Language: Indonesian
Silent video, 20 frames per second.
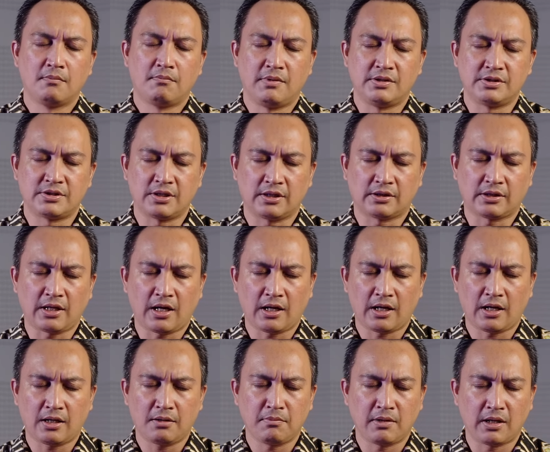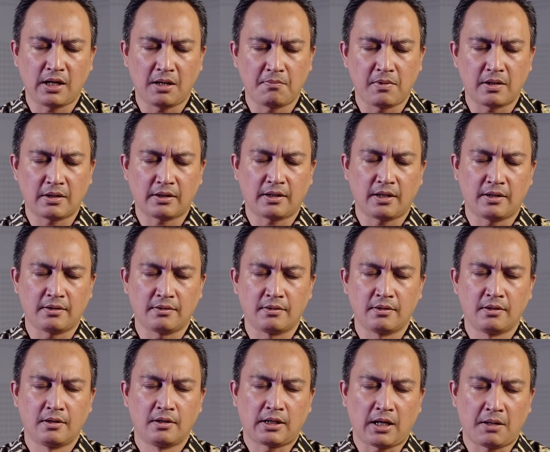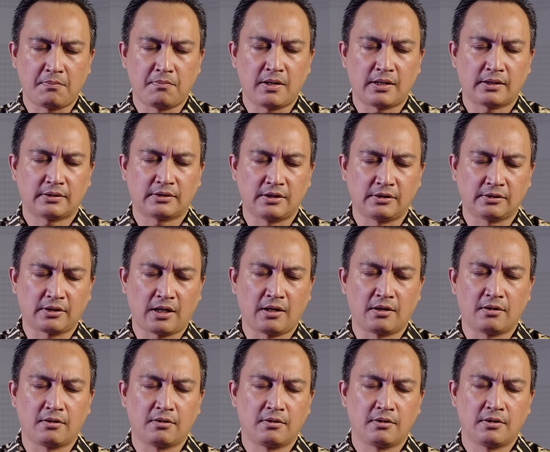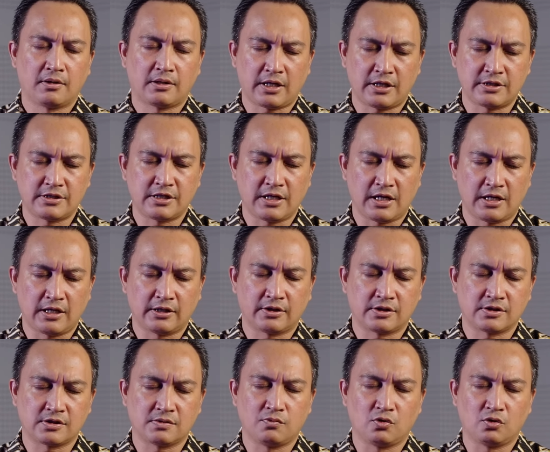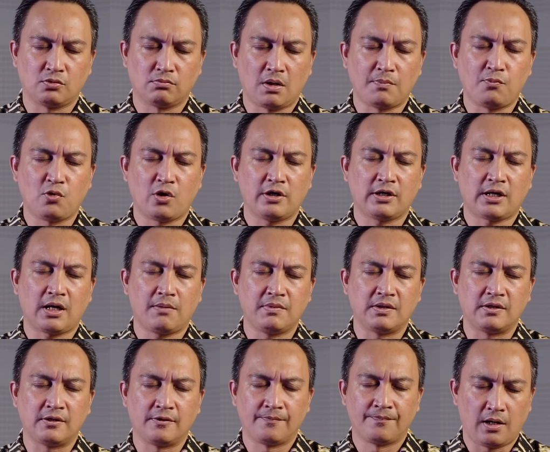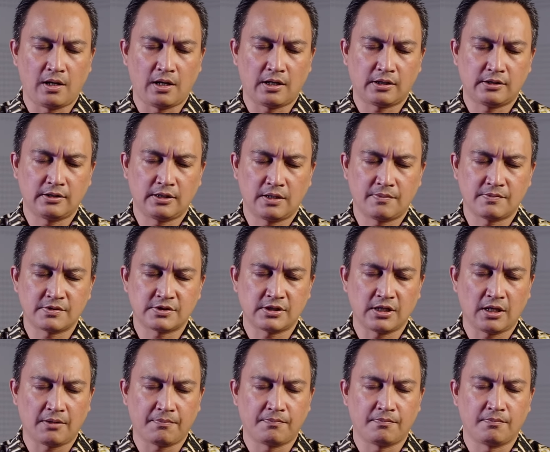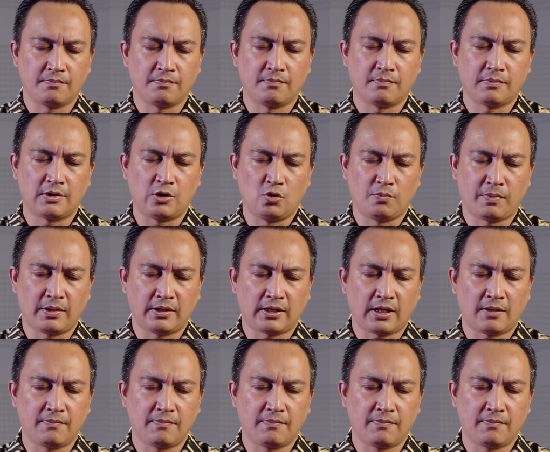menceritakan, mengabarkan kabar tentang kerajaan Allah tersebut. Mampukan kami agar di dalam setiap kehidupan